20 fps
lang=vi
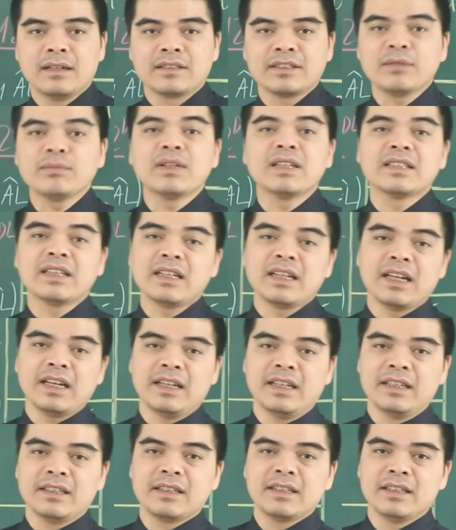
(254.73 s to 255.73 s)
Trong thời gian
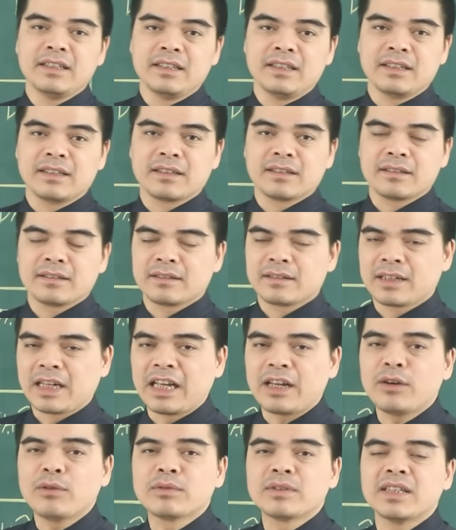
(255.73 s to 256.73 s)
này thì
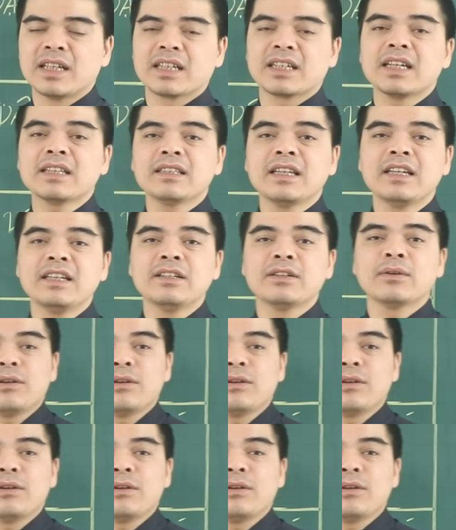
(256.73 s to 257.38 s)
cái cục diện cát tinh